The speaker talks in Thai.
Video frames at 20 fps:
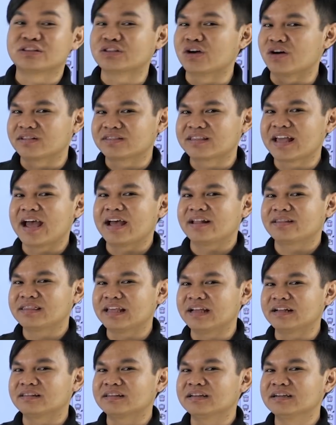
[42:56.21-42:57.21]
ต่อแตะ
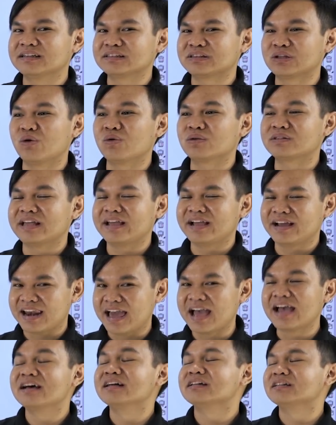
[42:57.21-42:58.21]
เต่งตึงตรงเตง
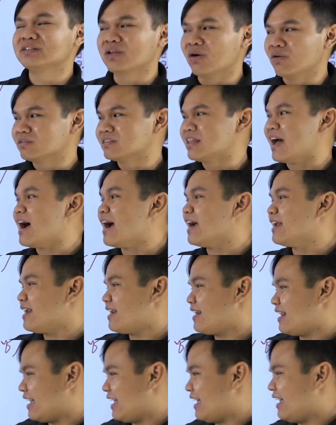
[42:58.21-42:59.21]
และต้องตาย
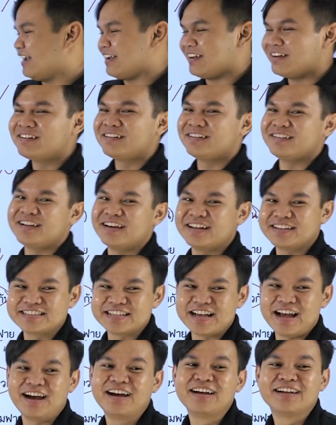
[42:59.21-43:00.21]
นั่นเองนะ
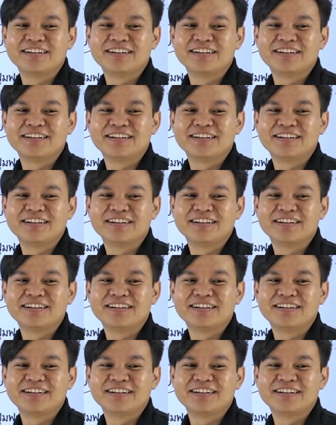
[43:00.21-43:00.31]
จ๊ะ